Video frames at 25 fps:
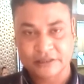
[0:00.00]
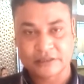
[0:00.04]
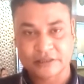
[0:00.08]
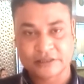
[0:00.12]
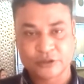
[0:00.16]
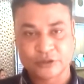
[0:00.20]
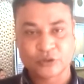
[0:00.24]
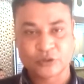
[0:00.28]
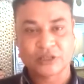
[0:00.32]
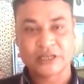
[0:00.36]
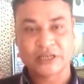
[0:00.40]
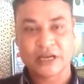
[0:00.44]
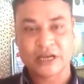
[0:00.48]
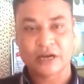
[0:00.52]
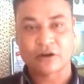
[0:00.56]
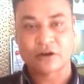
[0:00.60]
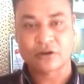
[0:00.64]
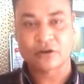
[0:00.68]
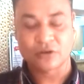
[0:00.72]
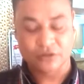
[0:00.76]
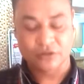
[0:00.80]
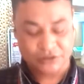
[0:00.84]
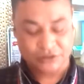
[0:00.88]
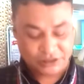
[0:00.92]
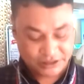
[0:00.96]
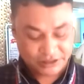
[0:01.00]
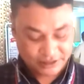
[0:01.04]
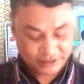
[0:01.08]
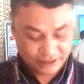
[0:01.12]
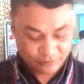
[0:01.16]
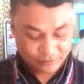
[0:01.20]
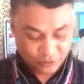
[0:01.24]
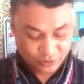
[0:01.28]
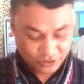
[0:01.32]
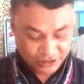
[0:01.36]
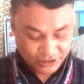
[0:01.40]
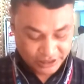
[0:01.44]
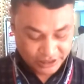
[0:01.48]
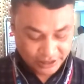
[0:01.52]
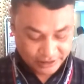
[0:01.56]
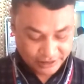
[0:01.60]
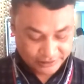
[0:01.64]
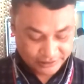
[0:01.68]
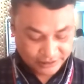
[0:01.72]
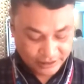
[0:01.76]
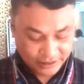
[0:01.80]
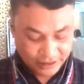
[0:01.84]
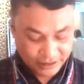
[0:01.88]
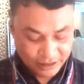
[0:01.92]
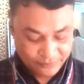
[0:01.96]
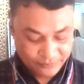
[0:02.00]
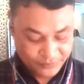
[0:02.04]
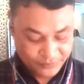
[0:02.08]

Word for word: শিশুকে টিকা খাওয়ানো হচ্ছে তার মধ্যে এখানে তারা